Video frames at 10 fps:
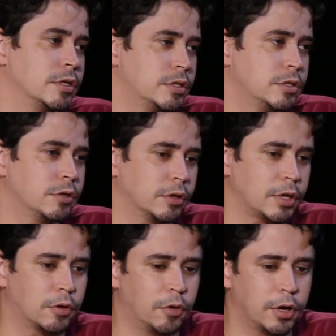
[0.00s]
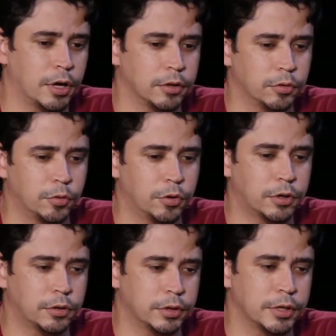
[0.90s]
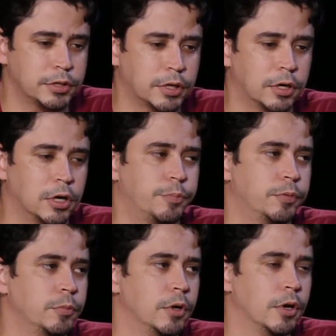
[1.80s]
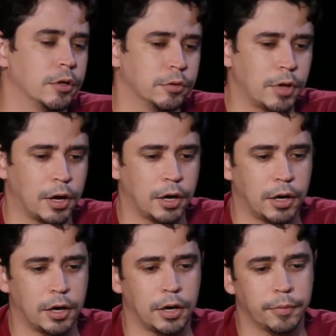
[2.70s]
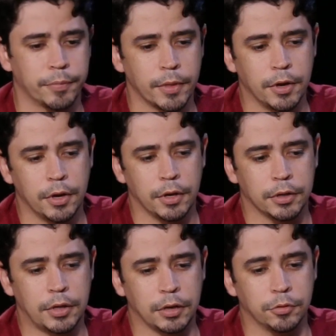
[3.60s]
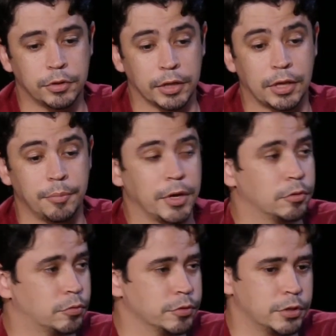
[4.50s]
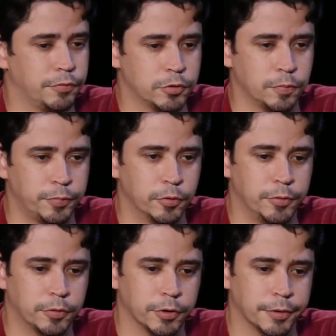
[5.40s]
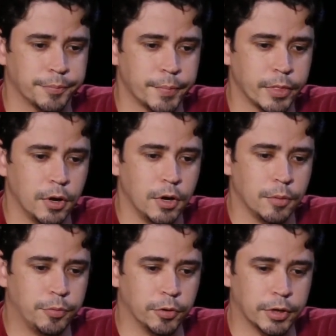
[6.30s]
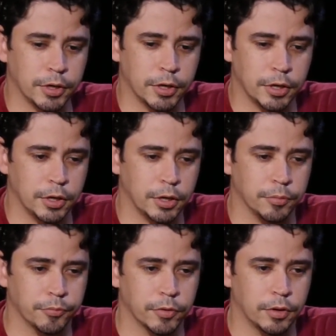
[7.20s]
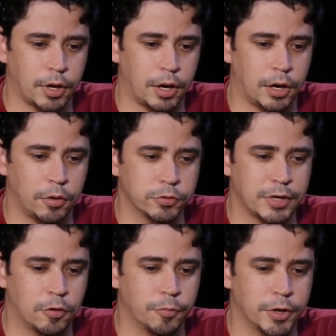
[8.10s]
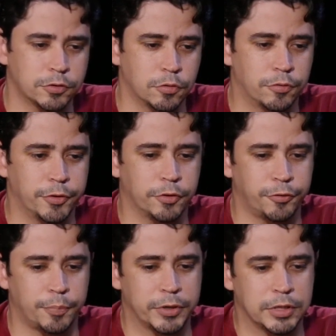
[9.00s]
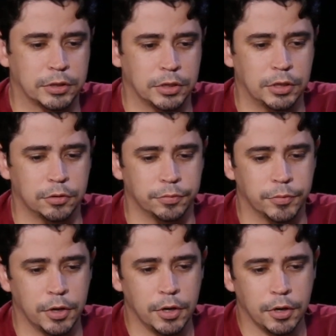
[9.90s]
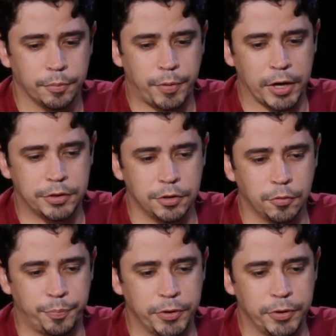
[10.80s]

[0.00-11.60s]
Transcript: tenha sentido até agora no, nesse campo da da, do tratamento com o serviço público, né? Porque a, os argumentos que o governo foi apresentando partiram